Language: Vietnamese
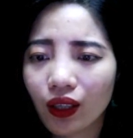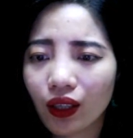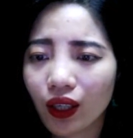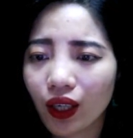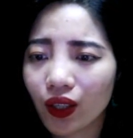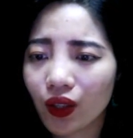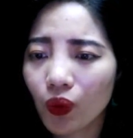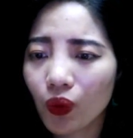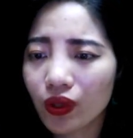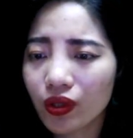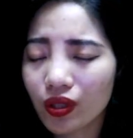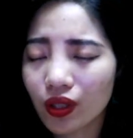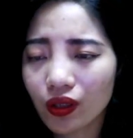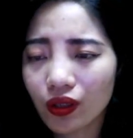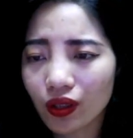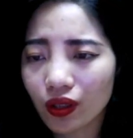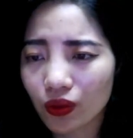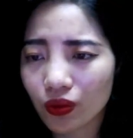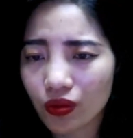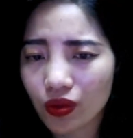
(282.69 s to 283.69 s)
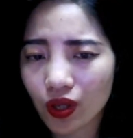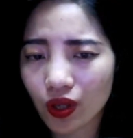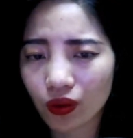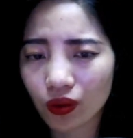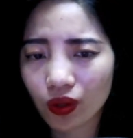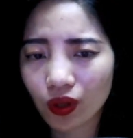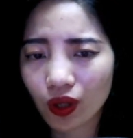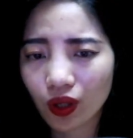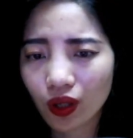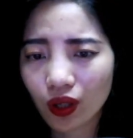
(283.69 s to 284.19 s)
anh uống rất nhiều rượu
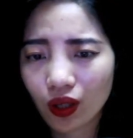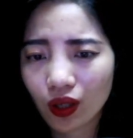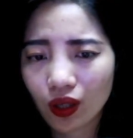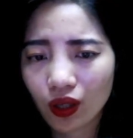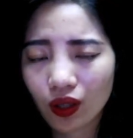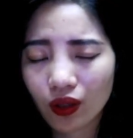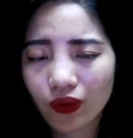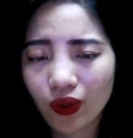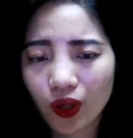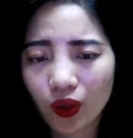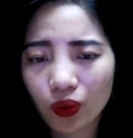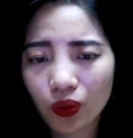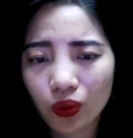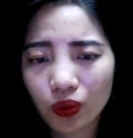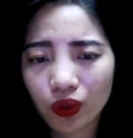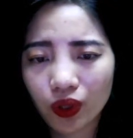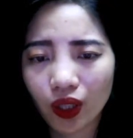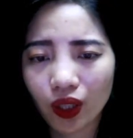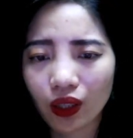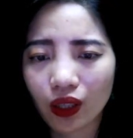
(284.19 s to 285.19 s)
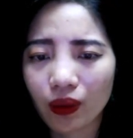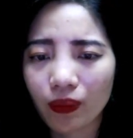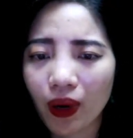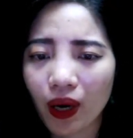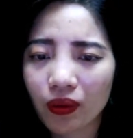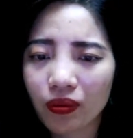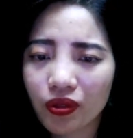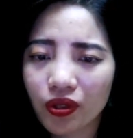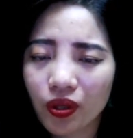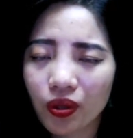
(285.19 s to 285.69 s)
và cụ thể là
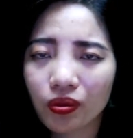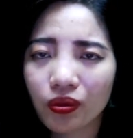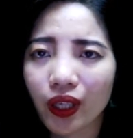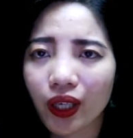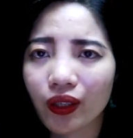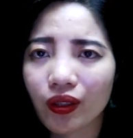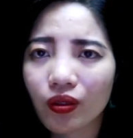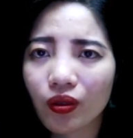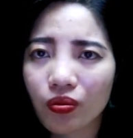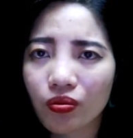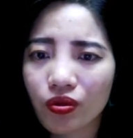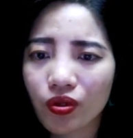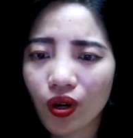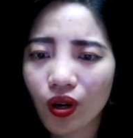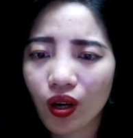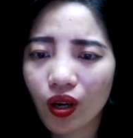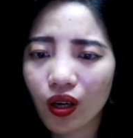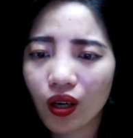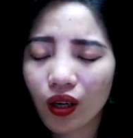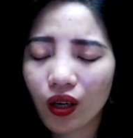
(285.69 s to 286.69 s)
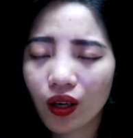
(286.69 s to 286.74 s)
bao nhiêu thì anh không rõ.